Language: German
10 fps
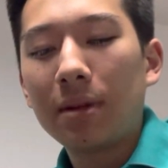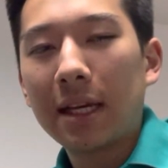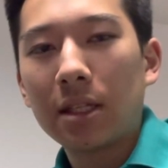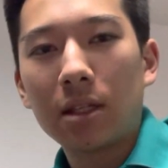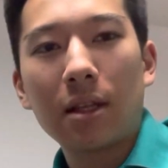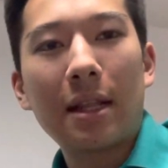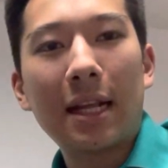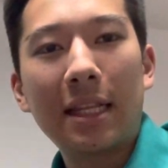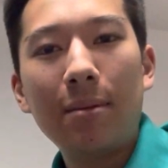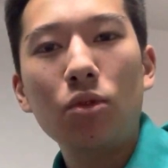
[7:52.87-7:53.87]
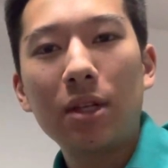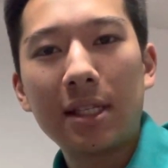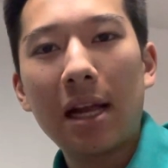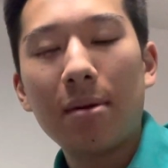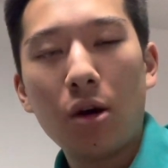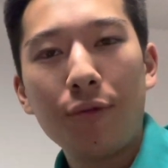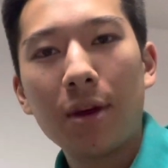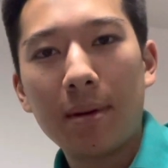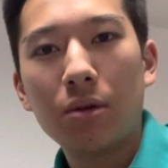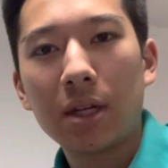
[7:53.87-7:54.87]
dass nachdem du dich selber
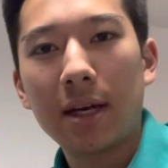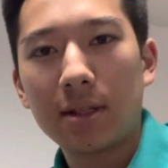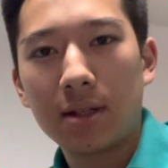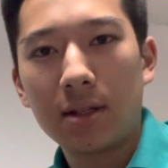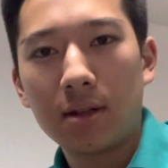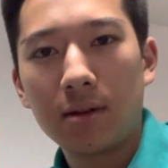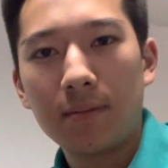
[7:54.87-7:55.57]
aufgebaut hast,